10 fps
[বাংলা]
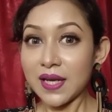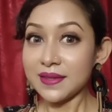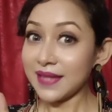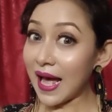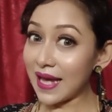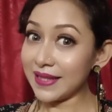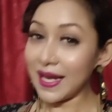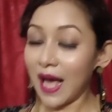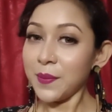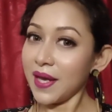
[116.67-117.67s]
তাই
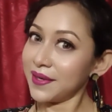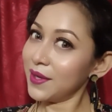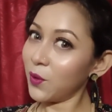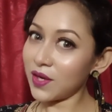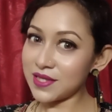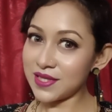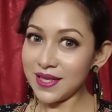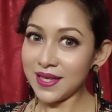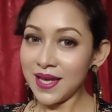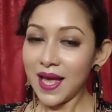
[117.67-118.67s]
আমি এগ্রি করেছি
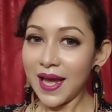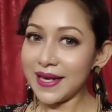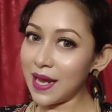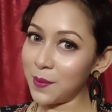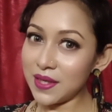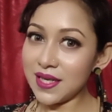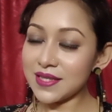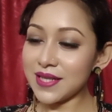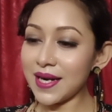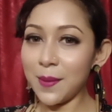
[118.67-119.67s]
এটা আমার
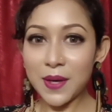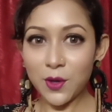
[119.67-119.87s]
নেচার আমার